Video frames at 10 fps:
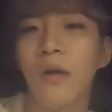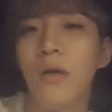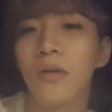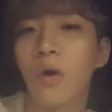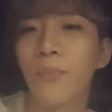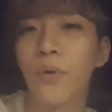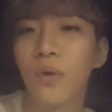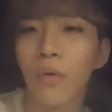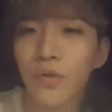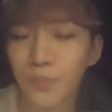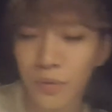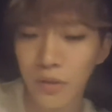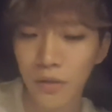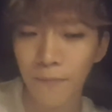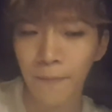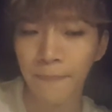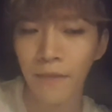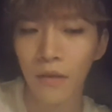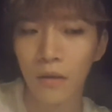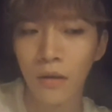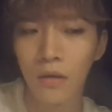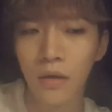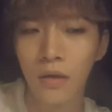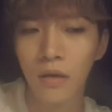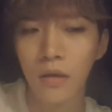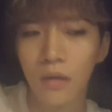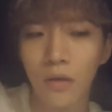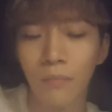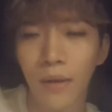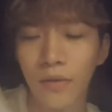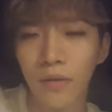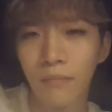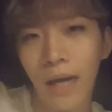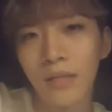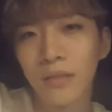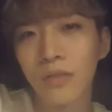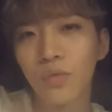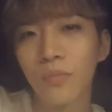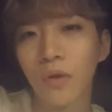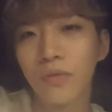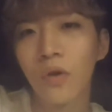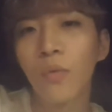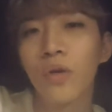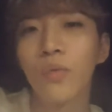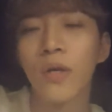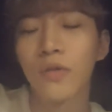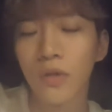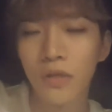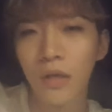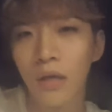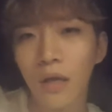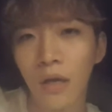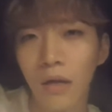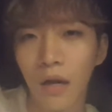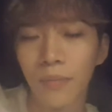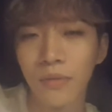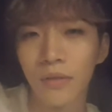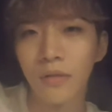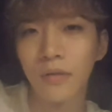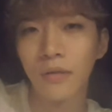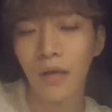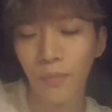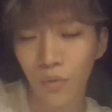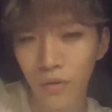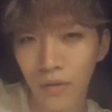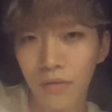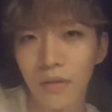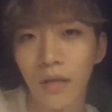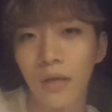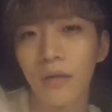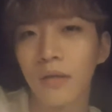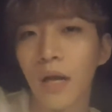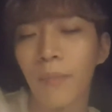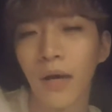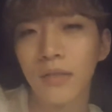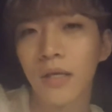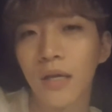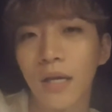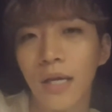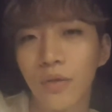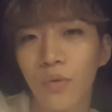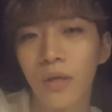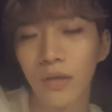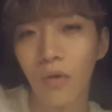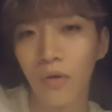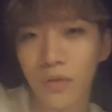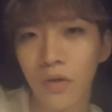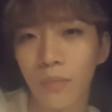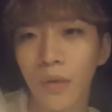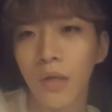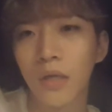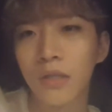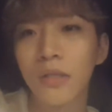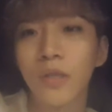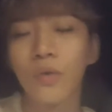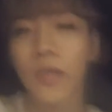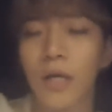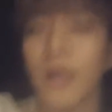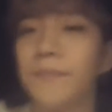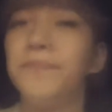더 표현하고 싶은 그런 만, 말들을 좀 더 써보기 위해서 이제 랩을 해보게 됐는데 그 랩 가사에도 있던 것처럼 실제로 제가